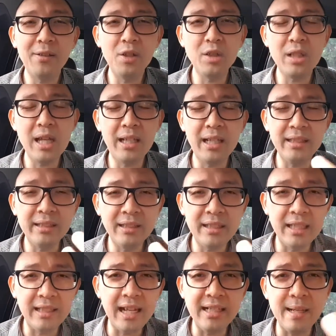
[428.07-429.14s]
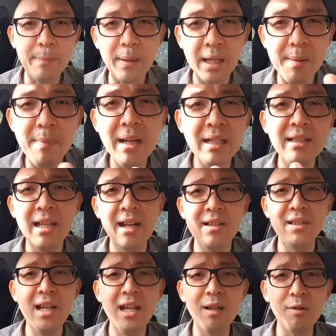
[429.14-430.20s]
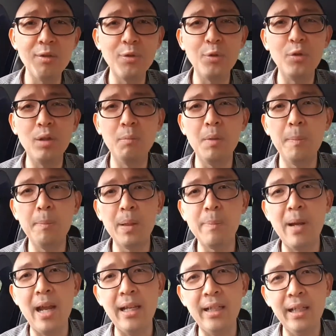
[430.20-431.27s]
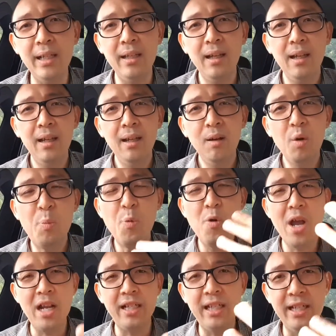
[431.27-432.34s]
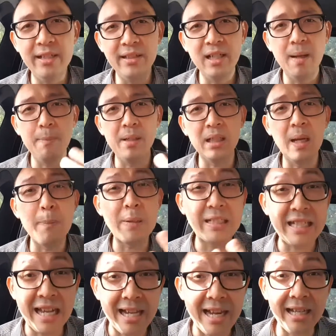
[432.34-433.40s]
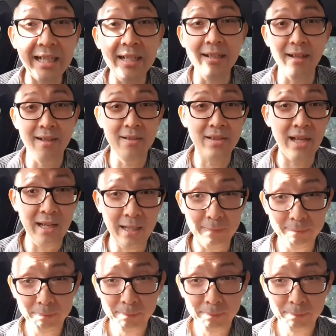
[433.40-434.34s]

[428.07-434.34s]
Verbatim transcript: Terus saya tanya, bagaimana cara saya coach untuk memperbaiki hubungan ini sehingga mereka percaya lagi dengan saya